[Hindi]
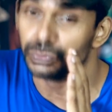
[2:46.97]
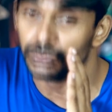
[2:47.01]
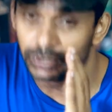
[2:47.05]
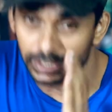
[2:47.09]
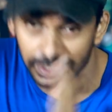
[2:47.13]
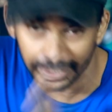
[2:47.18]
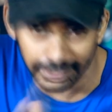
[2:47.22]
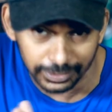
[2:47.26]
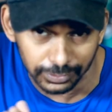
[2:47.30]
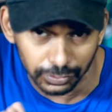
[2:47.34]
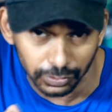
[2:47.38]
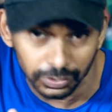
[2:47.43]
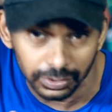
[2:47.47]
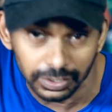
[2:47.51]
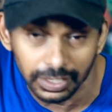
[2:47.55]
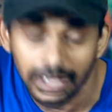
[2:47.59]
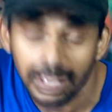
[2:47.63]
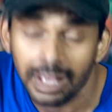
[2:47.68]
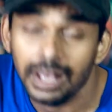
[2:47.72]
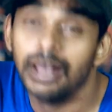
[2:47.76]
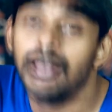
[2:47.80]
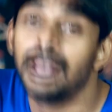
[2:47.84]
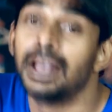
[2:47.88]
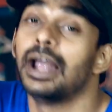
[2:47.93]
इज रियली गुड
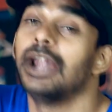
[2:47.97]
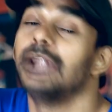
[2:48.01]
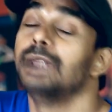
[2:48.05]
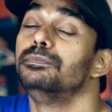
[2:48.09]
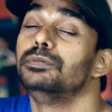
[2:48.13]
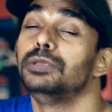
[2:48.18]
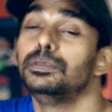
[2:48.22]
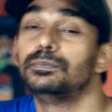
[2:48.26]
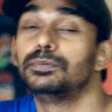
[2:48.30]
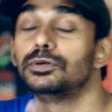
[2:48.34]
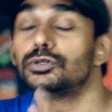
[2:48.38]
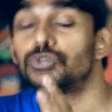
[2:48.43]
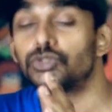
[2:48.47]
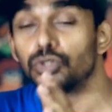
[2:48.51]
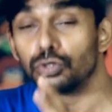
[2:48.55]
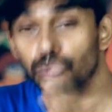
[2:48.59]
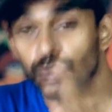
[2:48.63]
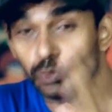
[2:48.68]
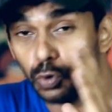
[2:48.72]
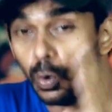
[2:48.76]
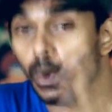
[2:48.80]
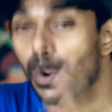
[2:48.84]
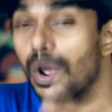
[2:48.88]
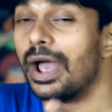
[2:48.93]
एंड पीपल
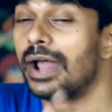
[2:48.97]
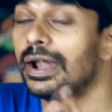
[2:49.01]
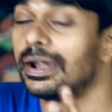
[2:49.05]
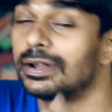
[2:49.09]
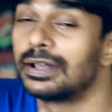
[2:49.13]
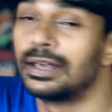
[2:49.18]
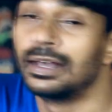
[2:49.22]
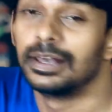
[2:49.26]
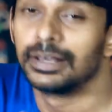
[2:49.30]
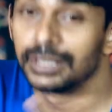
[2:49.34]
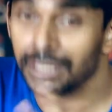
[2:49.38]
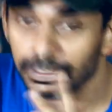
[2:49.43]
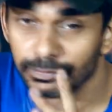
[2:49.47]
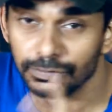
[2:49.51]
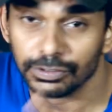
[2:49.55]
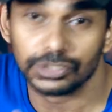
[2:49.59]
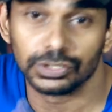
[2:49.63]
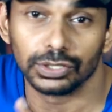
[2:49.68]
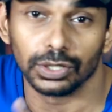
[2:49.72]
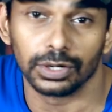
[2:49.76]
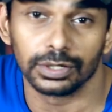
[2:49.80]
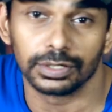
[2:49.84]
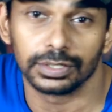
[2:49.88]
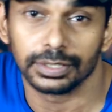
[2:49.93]
शुड गो एंड गिव अ
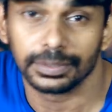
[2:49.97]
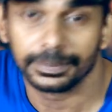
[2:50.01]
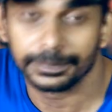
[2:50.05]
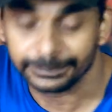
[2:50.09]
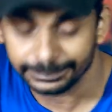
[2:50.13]
शॉट